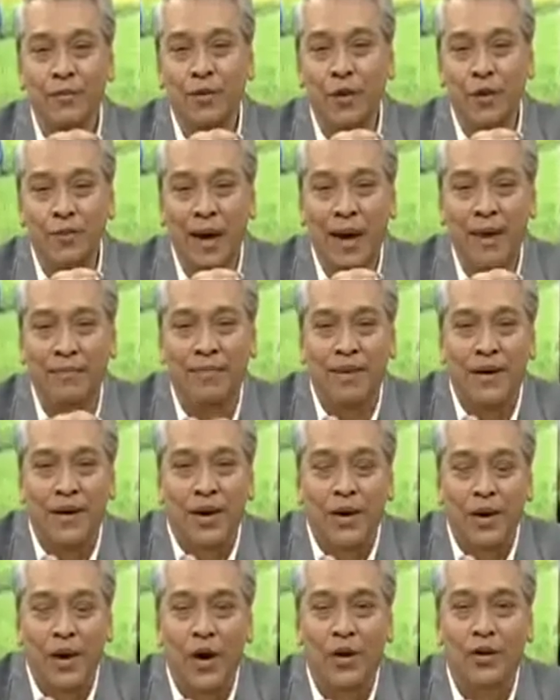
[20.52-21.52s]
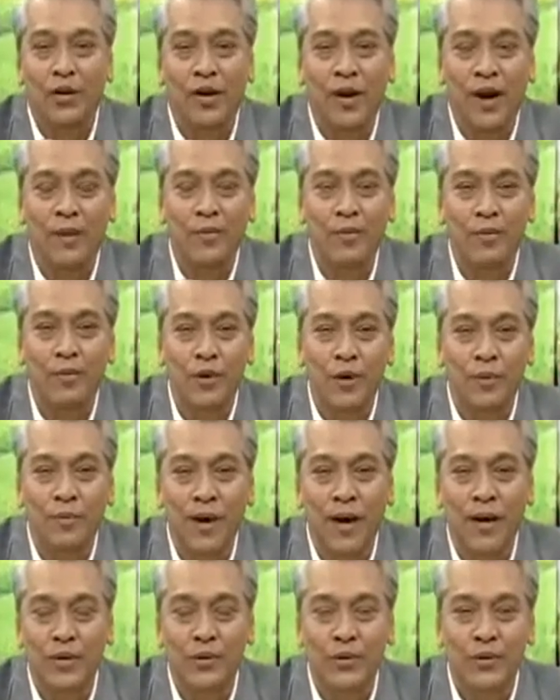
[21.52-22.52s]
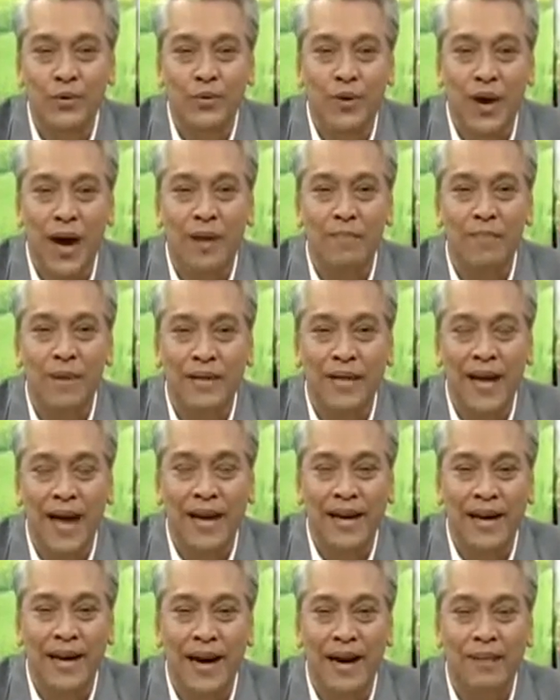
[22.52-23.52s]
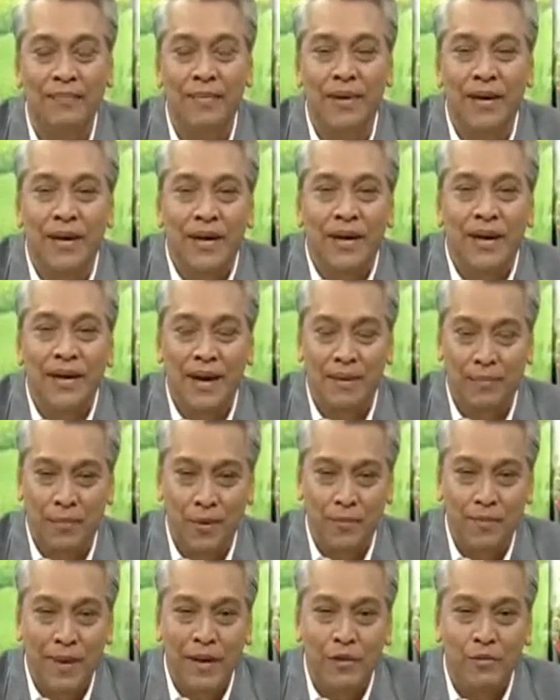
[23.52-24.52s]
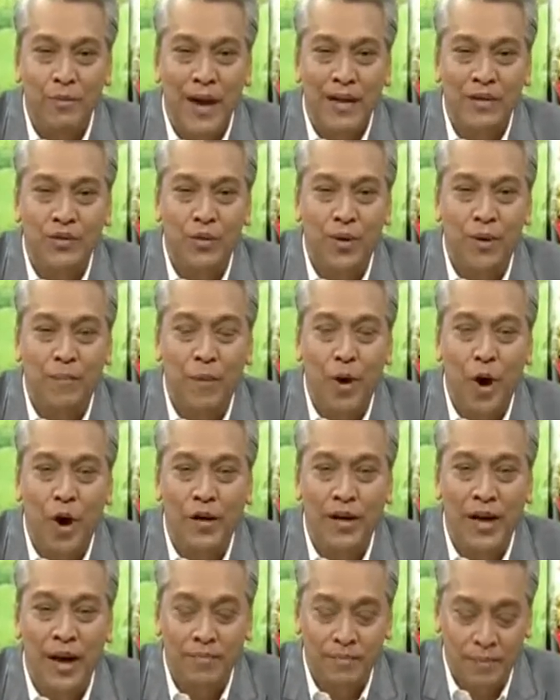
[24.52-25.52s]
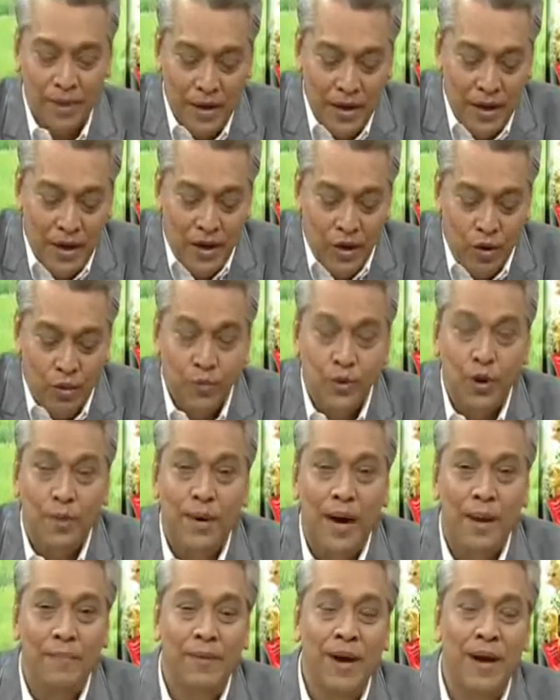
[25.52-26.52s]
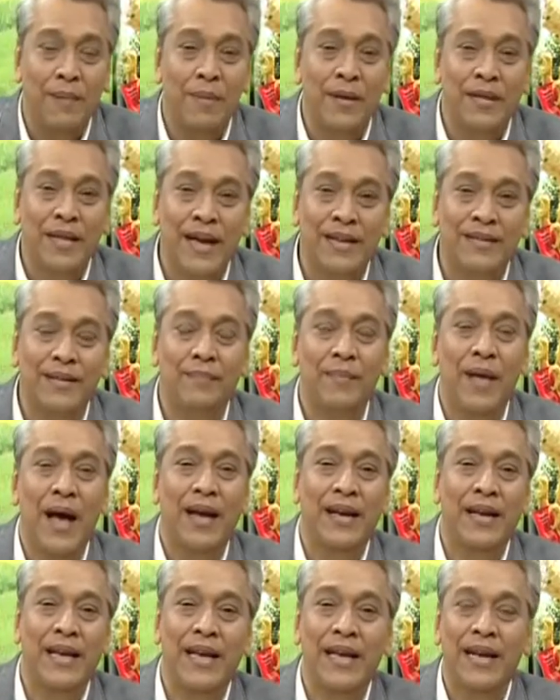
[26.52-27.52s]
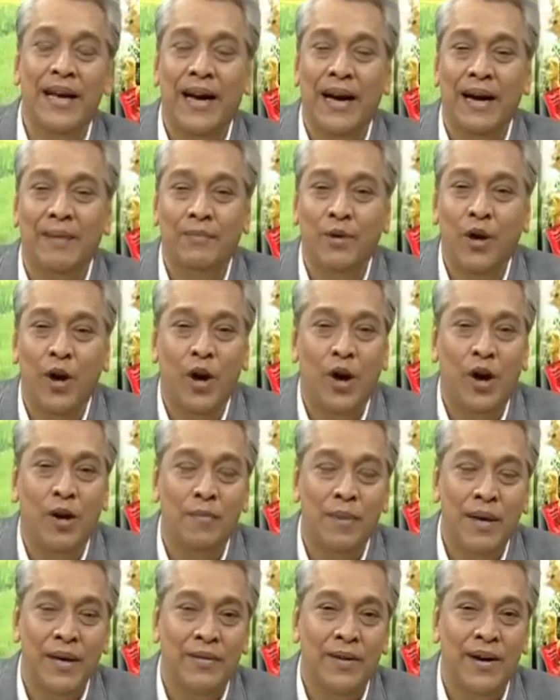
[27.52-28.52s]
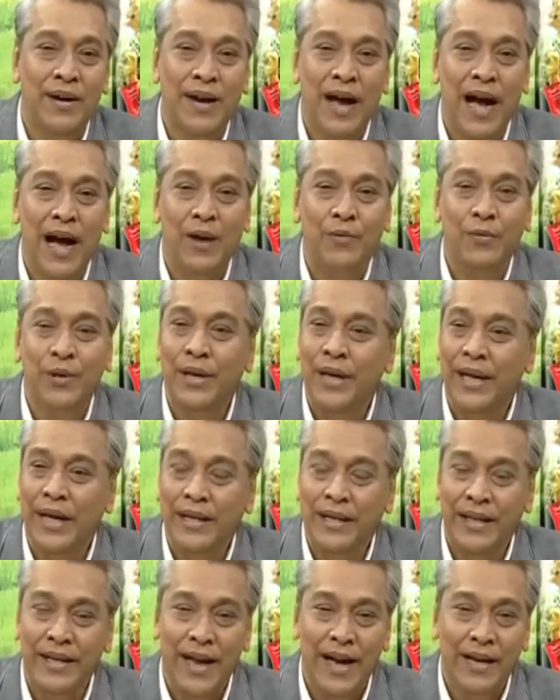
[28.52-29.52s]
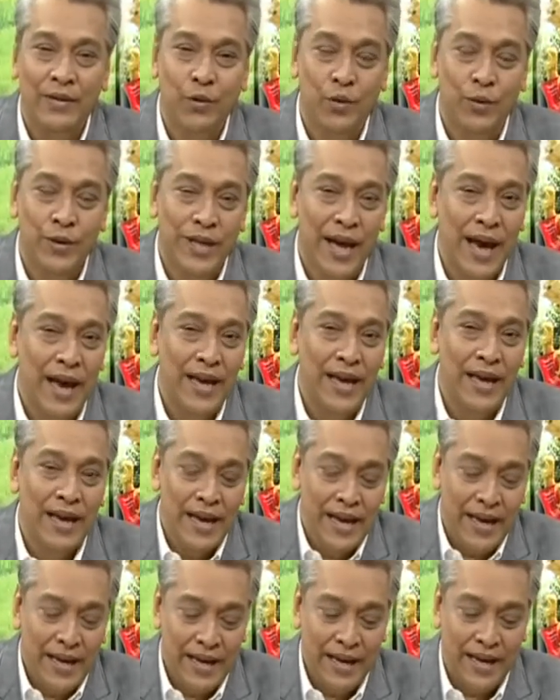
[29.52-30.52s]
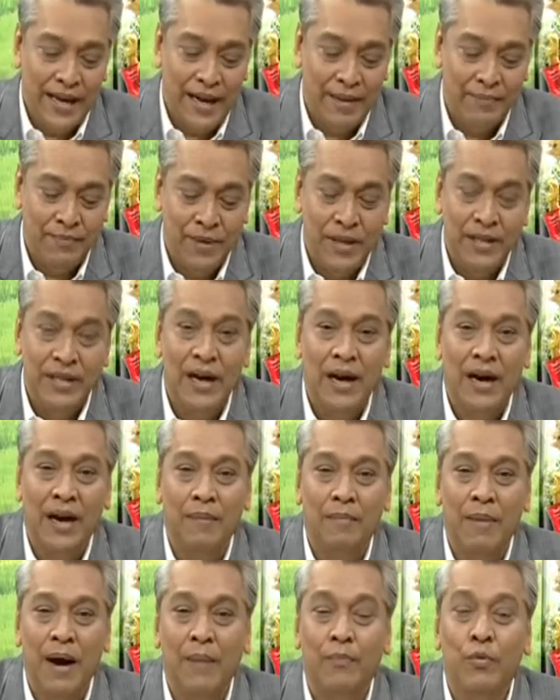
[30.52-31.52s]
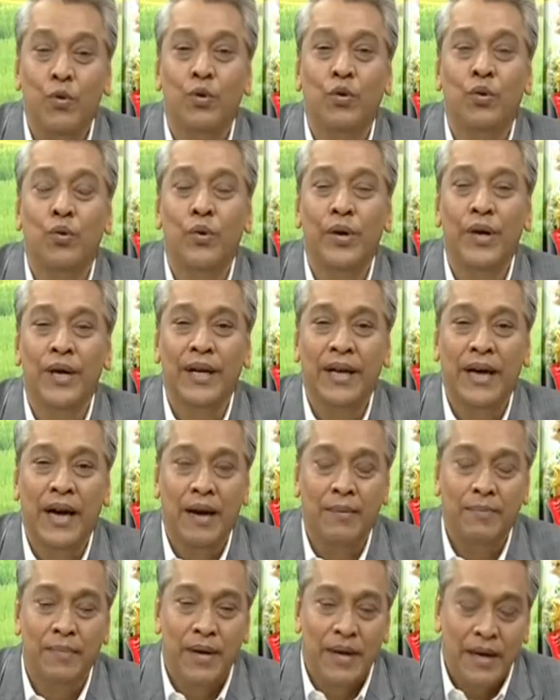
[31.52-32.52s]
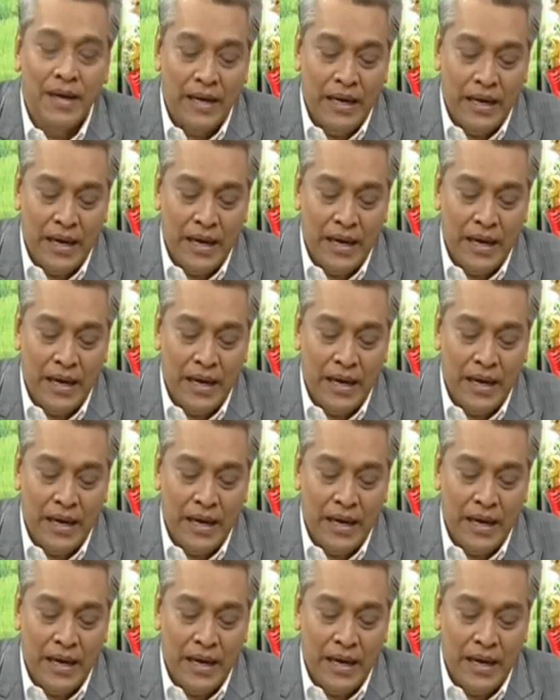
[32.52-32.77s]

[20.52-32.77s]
ครับคุณผู้ชมครับขอต้อนรับคุณผู้ชมเข้าสู่รักเมืองไทยนะครับกับผมพานุมาตร สุขอำพรครับคุณผู้ชมครับรักเมืองไทยสัปดาห์นี้นะครับก็มีเรื่องราวดีๆที่น่าสนใจนะครับที่จะมาพูดคุยนะครับ